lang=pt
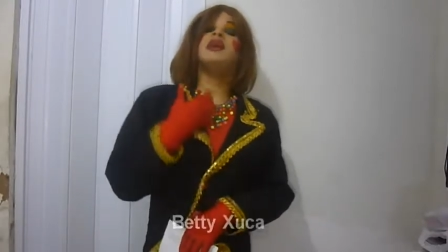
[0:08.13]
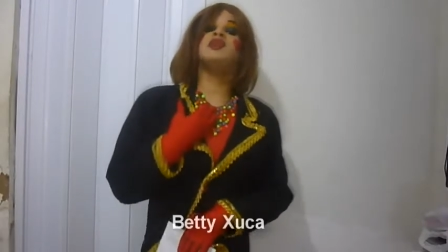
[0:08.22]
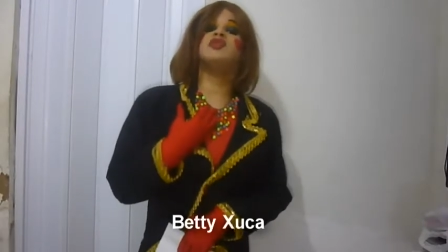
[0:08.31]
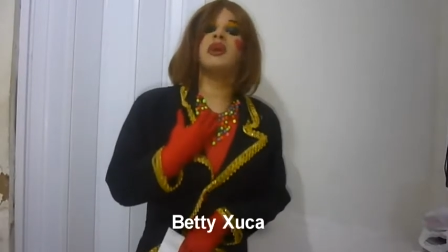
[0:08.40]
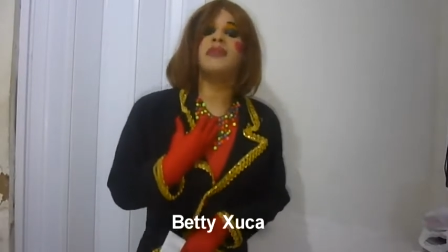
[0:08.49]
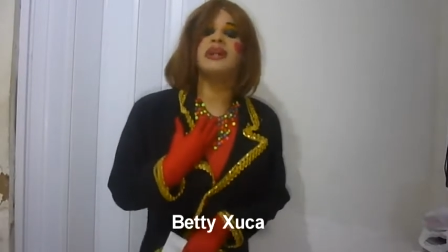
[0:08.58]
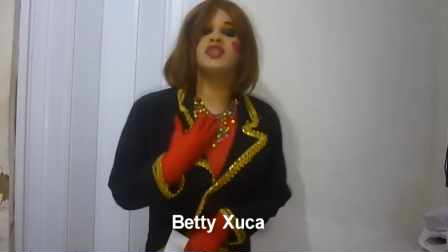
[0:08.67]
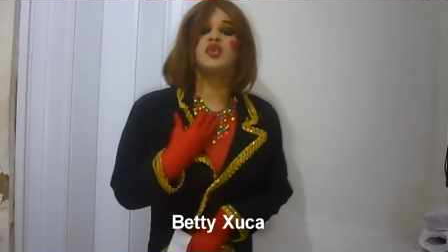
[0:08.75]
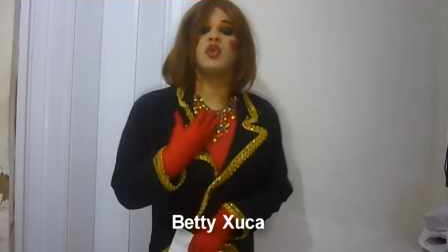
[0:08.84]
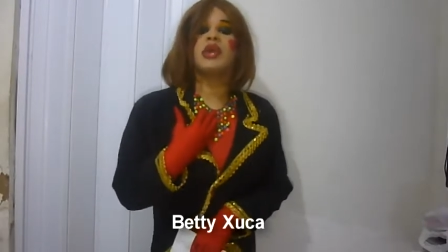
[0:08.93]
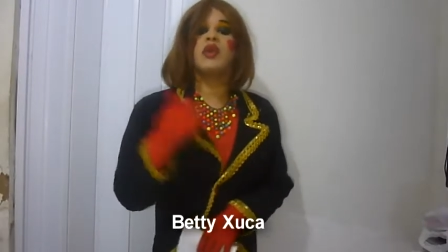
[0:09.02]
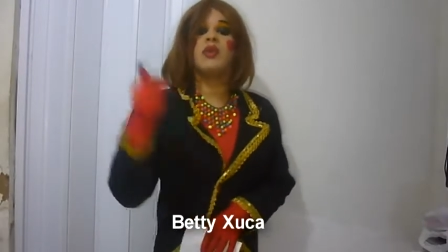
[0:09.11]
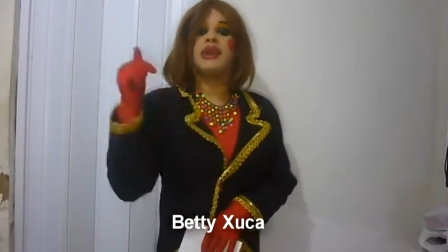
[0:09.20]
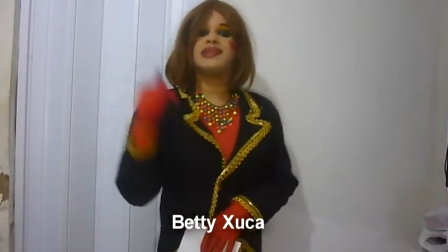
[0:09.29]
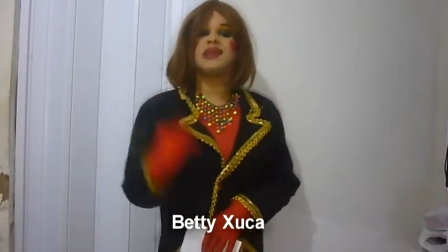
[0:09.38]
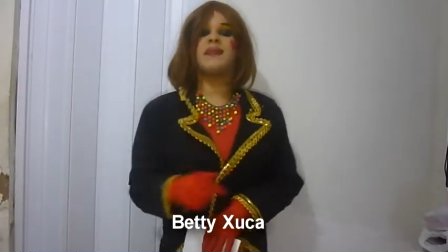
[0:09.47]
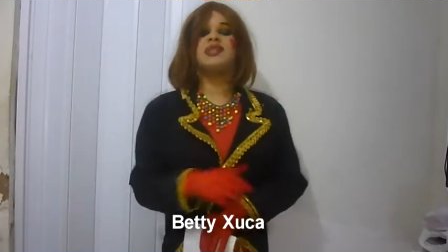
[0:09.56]
Eu sou a Betchuca e
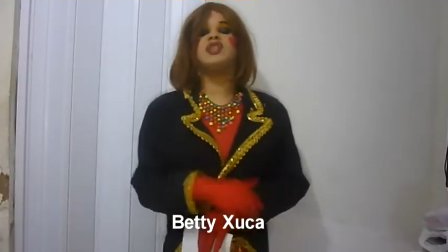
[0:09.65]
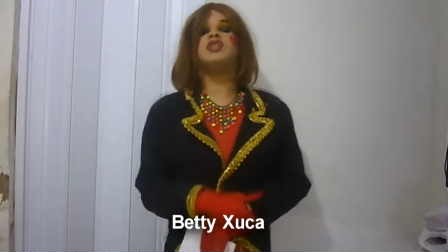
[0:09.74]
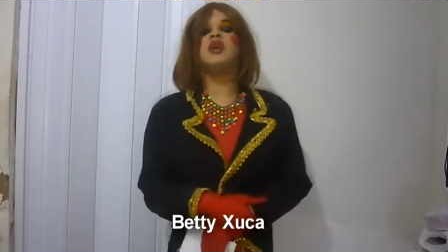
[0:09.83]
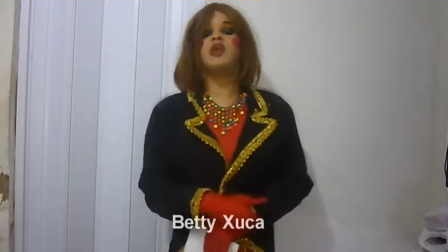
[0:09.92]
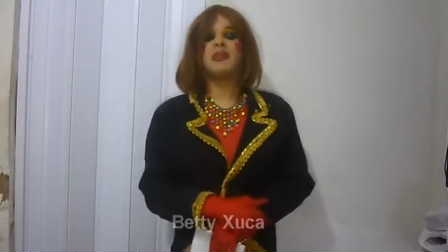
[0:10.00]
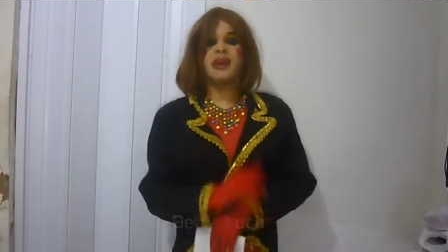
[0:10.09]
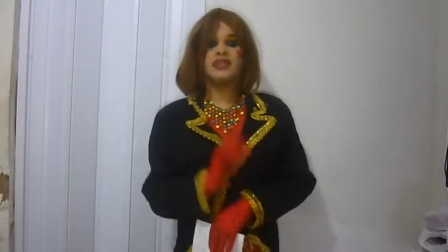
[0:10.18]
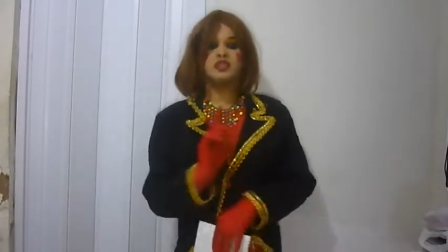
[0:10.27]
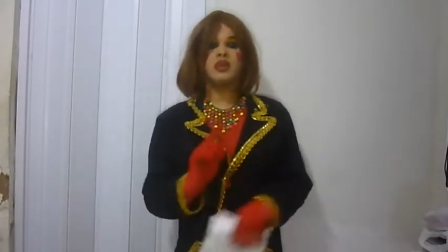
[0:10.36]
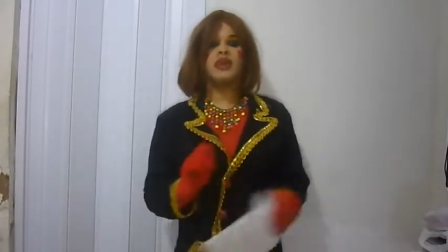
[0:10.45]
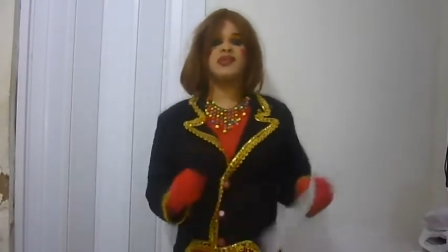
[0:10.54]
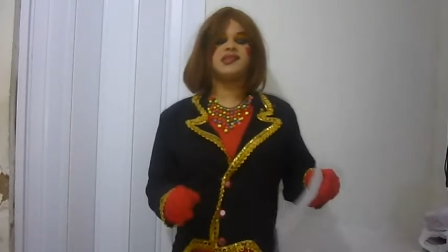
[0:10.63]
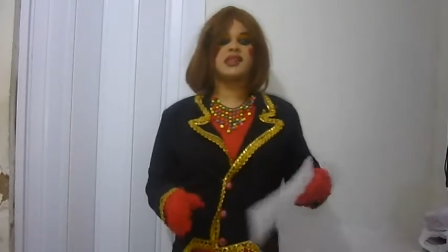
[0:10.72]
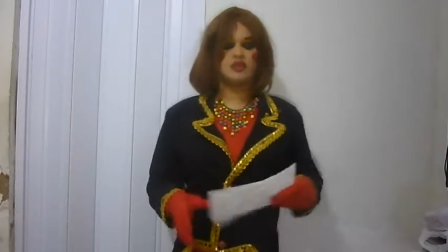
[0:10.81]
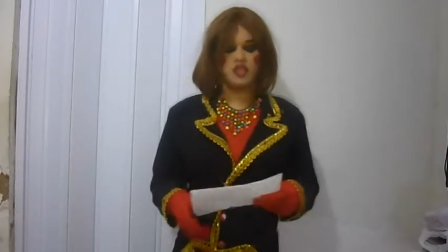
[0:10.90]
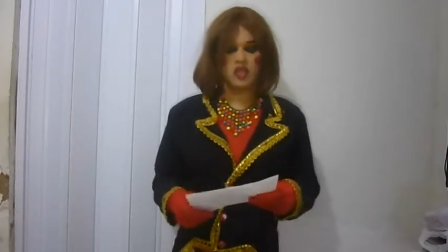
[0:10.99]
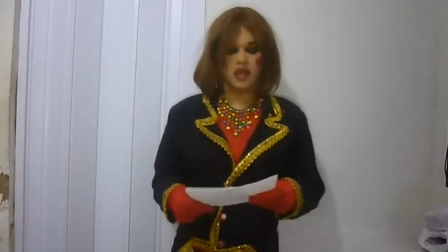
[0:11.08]
começa a partir de agora mais uma
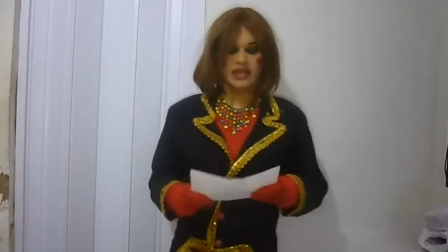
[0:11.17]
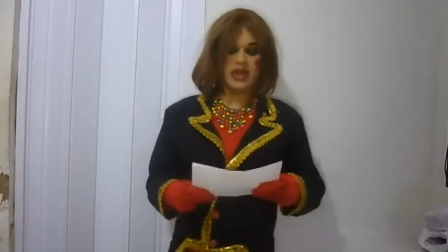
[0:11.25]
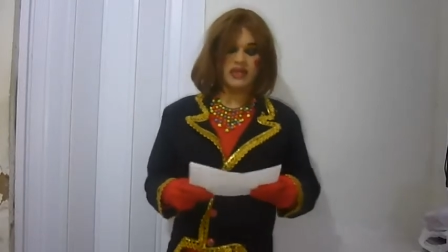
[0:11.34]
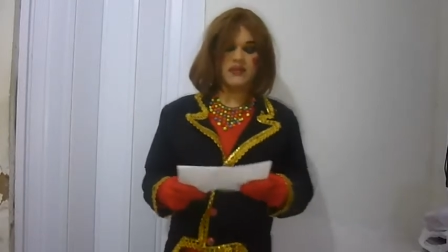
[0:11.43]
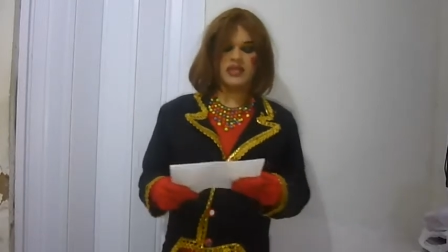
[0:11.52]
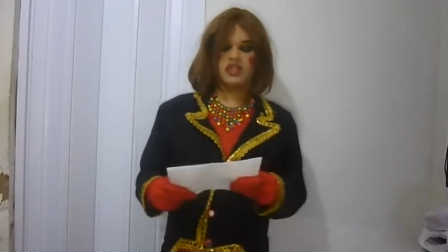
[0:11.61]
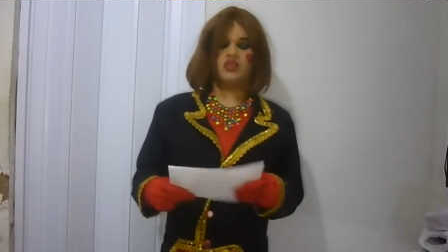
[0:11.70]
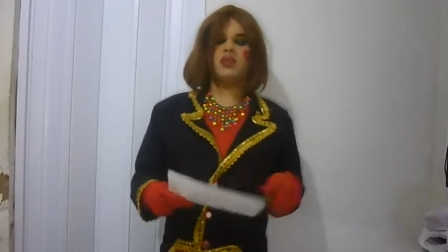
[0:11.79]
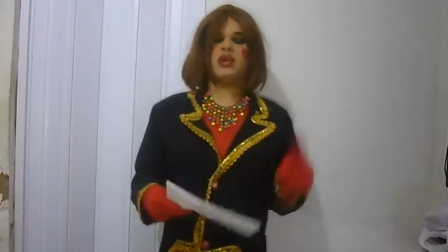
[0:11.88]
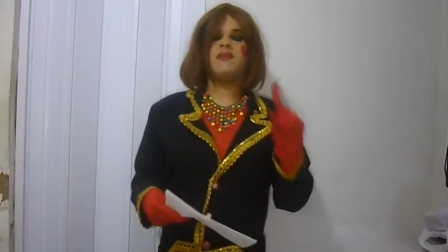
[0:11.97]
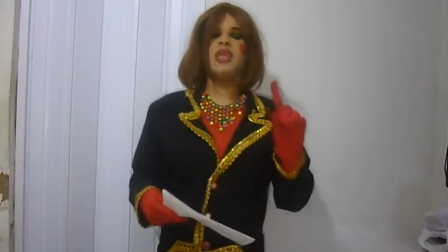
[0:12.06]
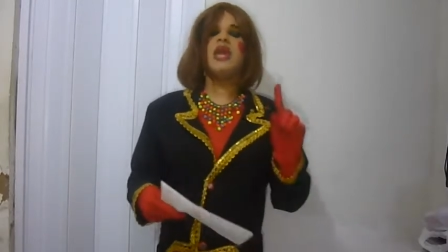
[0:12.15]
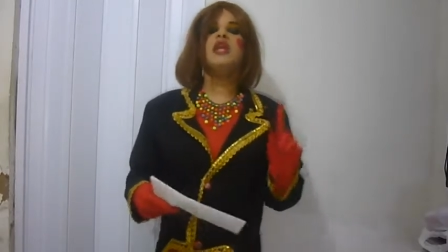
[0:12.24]
edição do Jornal da Betchuca.